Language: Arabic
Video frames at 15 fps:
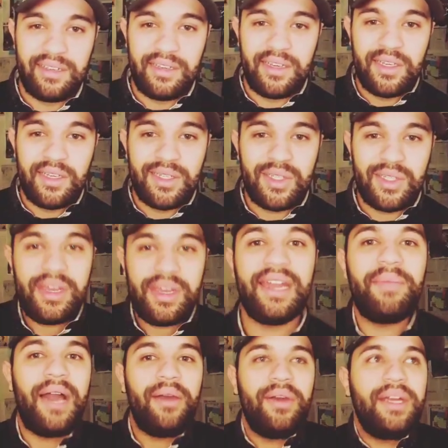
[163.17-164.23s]
شنو انا
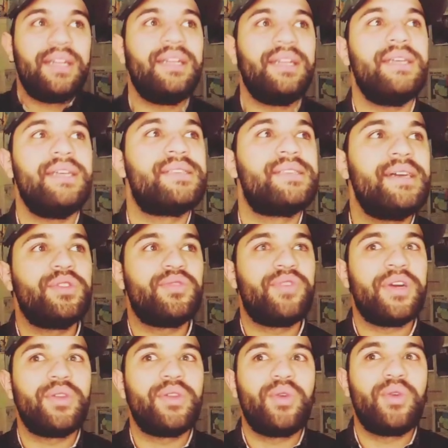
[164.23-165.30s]
مع واحد الانسان
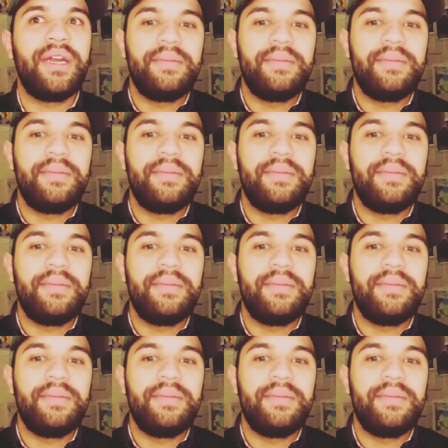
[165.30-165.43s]
ونتفرضوا انني